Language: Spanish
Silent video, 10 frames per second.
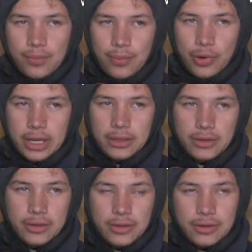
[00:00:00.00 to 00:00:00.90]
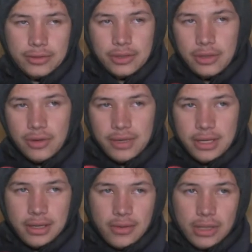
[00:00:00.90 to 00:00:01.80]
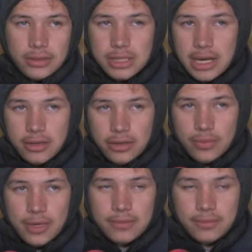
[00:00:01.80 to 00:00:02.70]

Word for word: Bueno, yo lo vi cuando salió nomás.